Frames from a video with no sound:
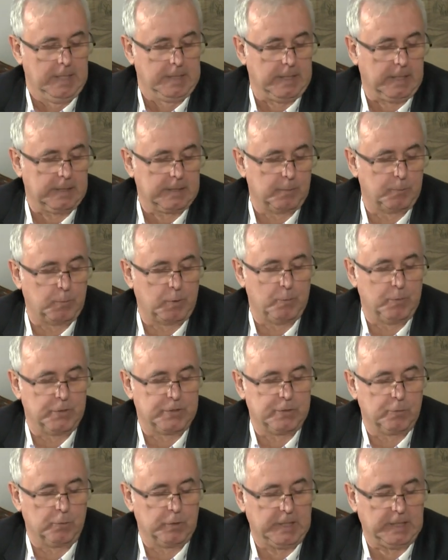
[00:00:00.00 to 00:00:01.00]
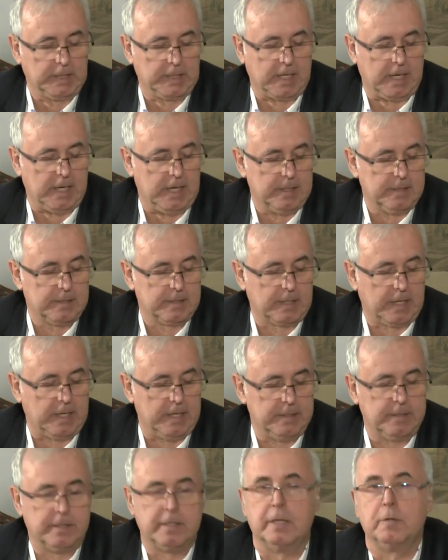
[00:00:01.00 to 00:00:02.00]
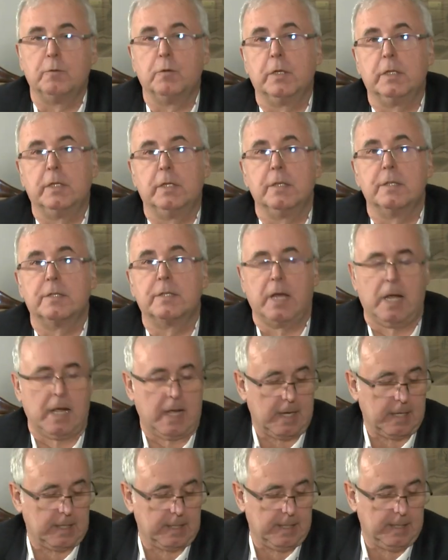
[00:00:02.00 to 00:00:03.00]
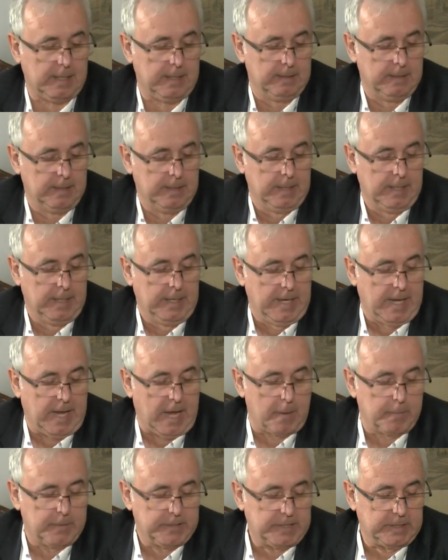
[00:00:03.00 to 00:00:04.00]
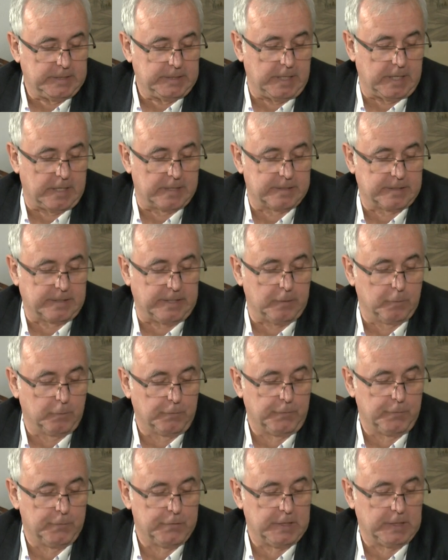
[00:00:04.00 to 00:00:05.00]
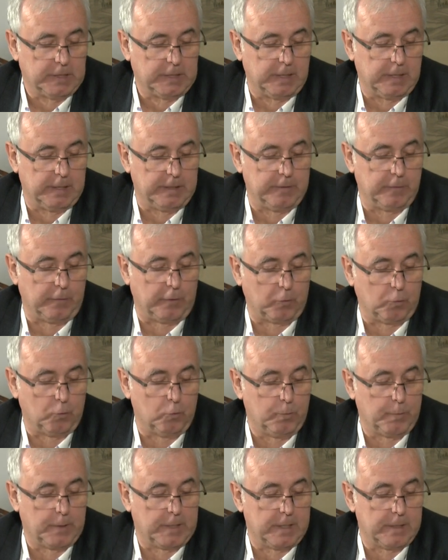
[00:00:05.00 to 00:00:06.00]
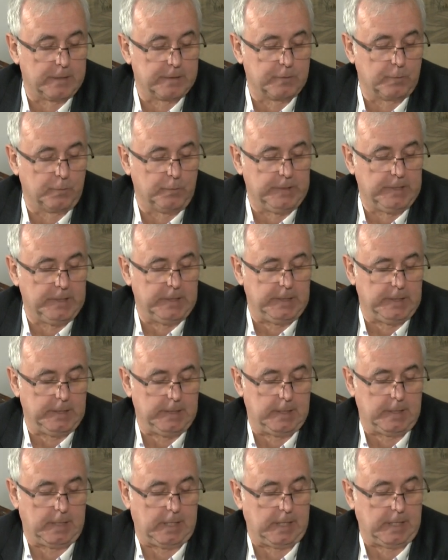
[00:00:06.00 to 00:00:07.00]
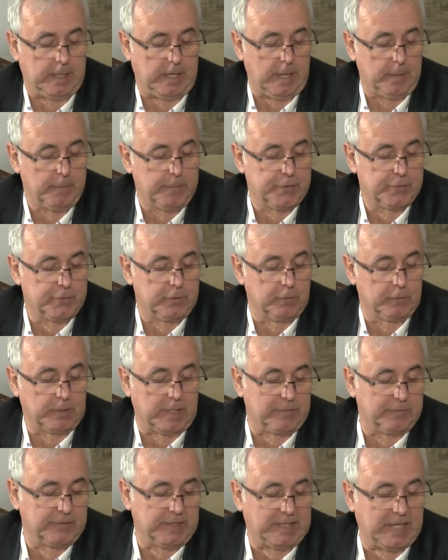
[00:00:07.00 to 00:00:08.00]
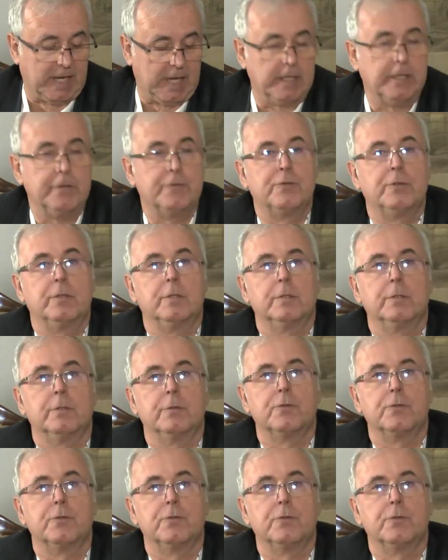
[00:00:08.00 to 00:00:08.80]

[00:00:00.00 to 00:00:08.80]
Nach der Promotion in Graz reiste er durch die Sahara, arbeitete als Geophysiker in Europa sowie in arabischen und afrikanischen